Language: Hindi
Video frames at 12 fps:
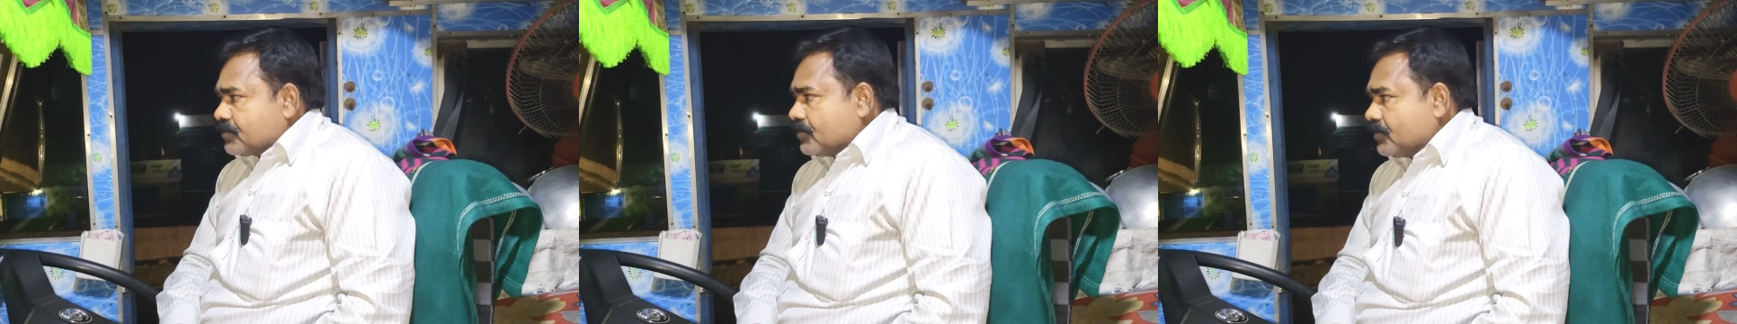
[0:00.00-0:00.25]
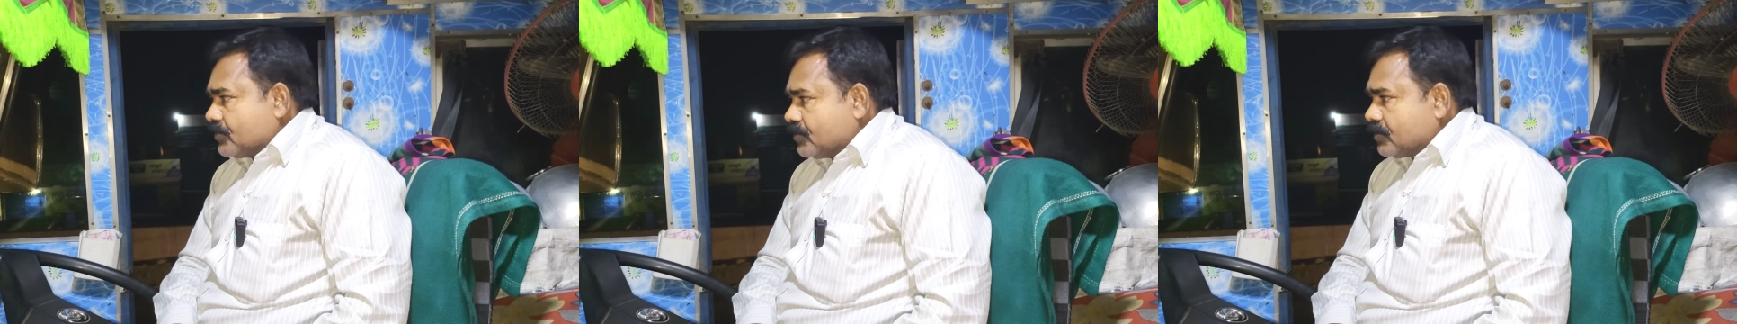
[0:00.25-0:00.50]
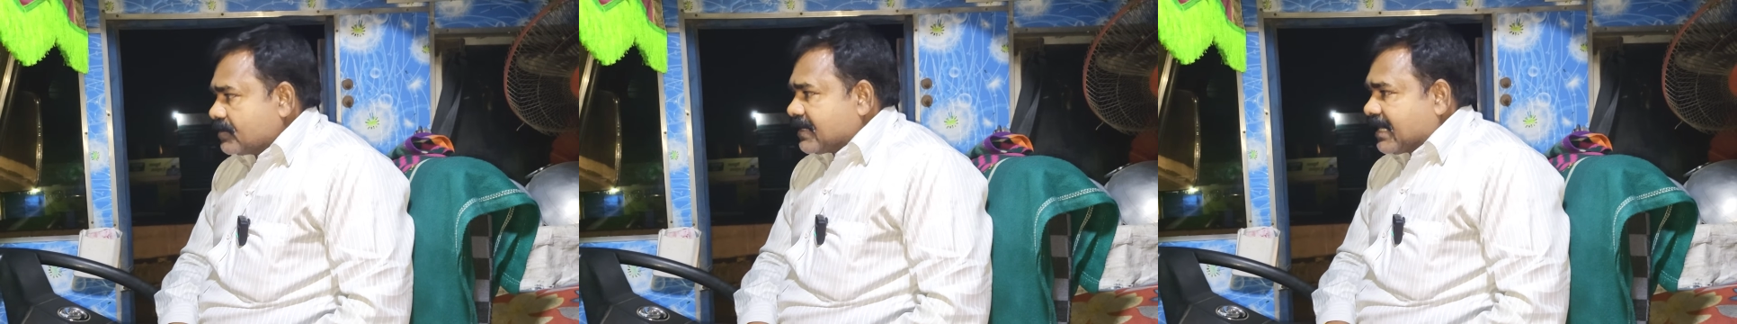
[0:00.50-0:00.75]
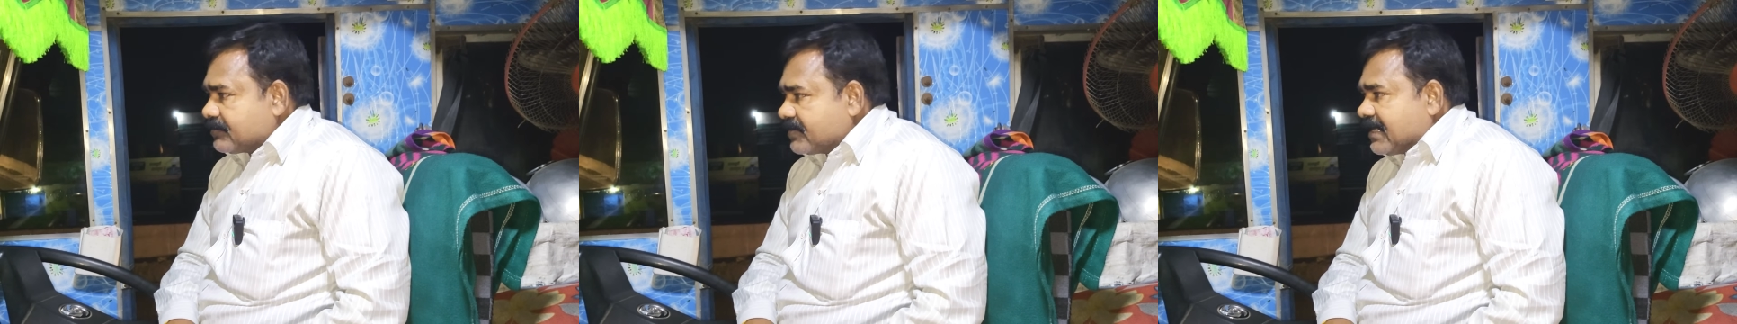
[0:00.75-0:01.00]
तो
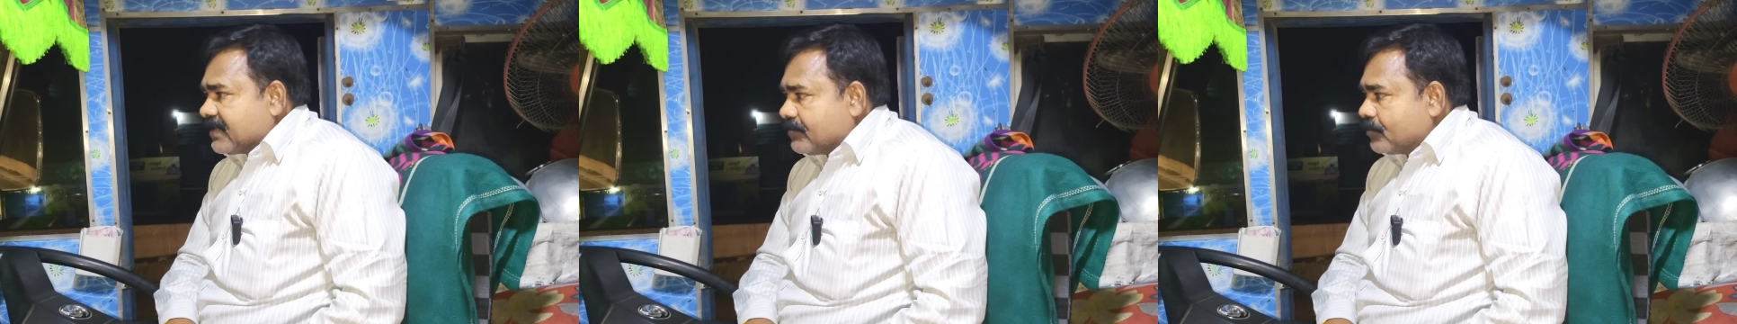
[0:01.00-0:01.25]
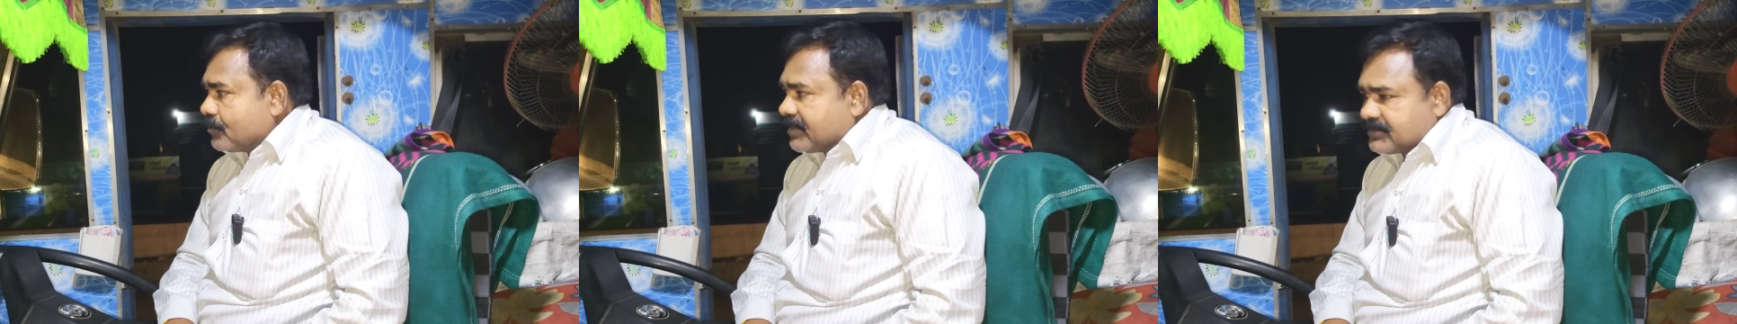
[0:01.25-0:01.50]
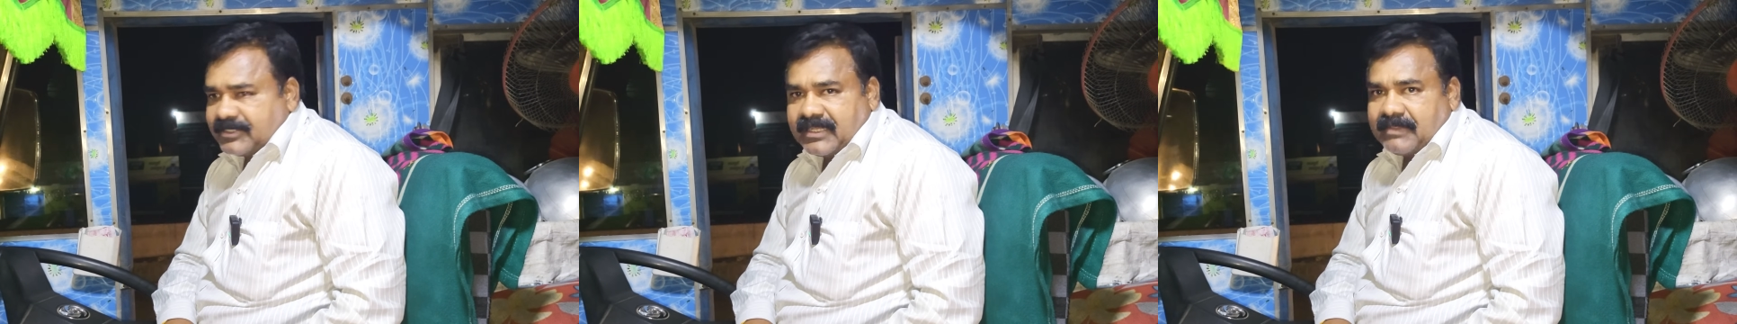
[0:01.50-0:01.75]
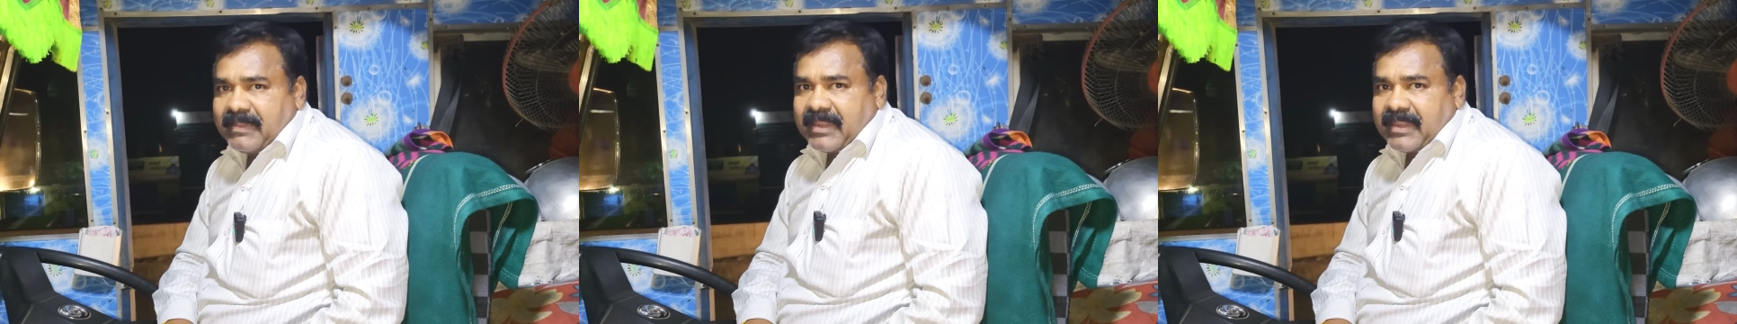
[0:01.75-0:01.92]
रात में गाड़ी हम लोग वहाँ चले